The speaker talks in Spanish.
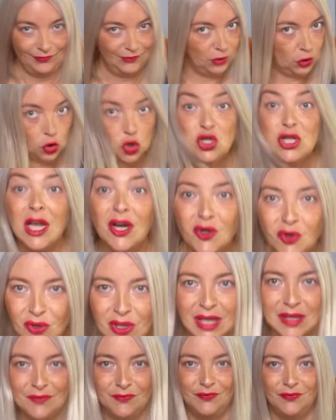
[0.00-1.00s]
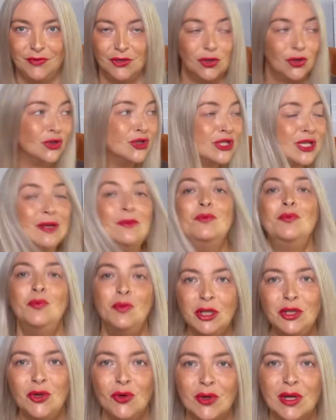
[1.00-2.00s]
Cosa loca, cosa
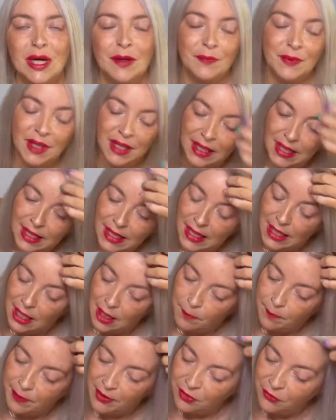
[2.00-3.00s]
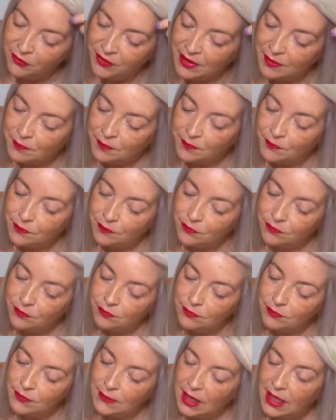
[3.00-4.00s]
muy loca. Pero en fin,
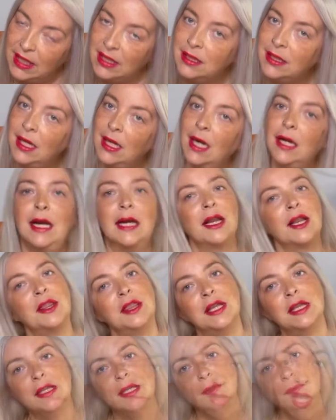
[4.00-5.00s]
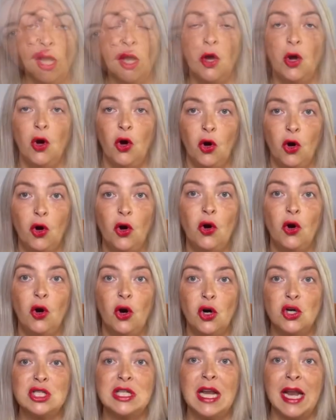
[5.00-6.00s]
esta era la receta.
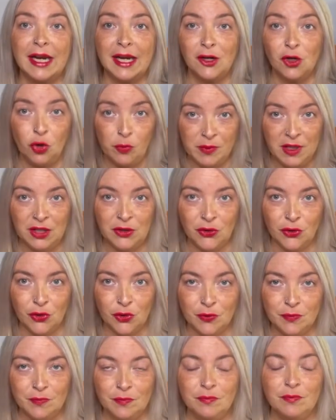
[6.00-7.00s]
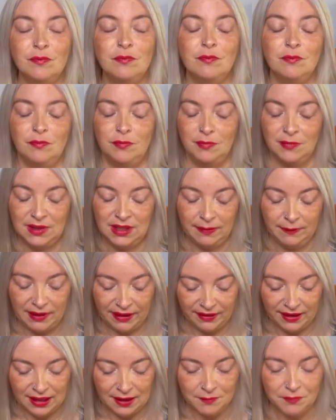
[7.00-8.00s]
Os la recomiendo, de
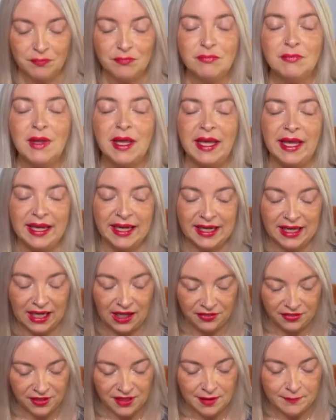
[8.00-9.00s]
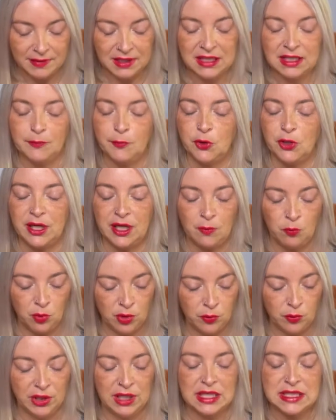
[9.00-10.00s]
verdad, encarecidamente, porque es muy
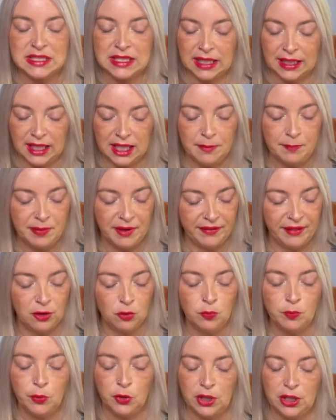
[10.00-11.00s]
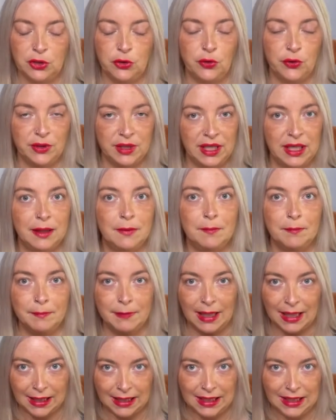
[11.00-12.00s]
buena si queréis perder un poquito de
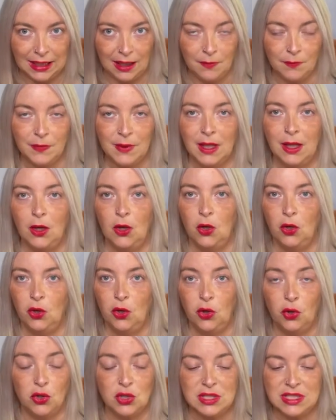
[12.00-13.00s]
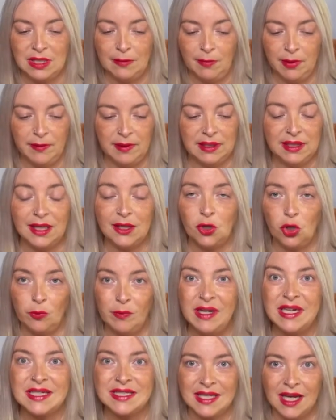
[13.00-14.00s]
barriga o simplemente
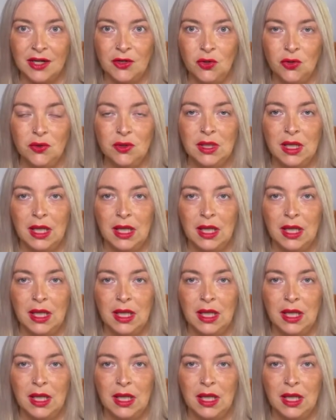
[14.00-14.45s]
comer sano